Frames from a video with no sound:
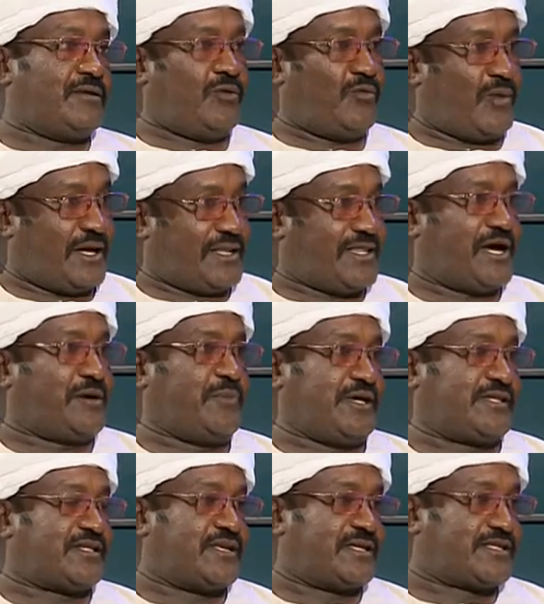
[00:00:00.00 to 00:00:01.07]
بعد ذاك
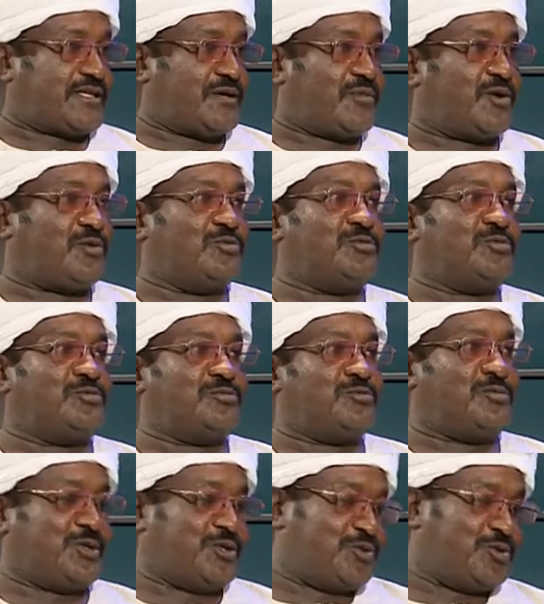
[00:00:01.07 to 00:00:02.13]
بيحصل الصبق
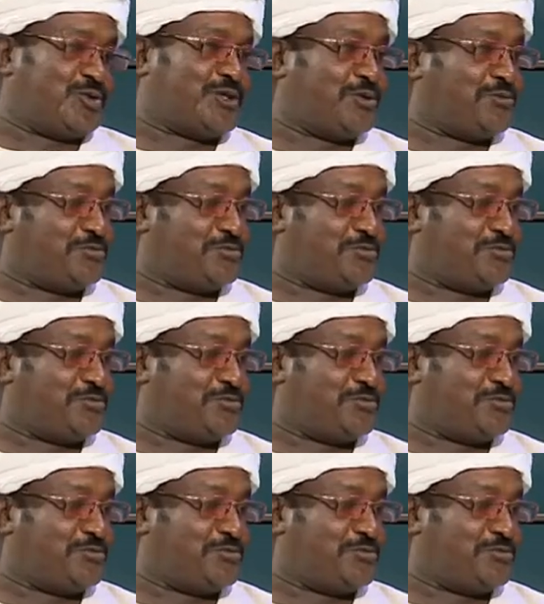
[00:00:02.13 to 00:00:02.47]
والجوطه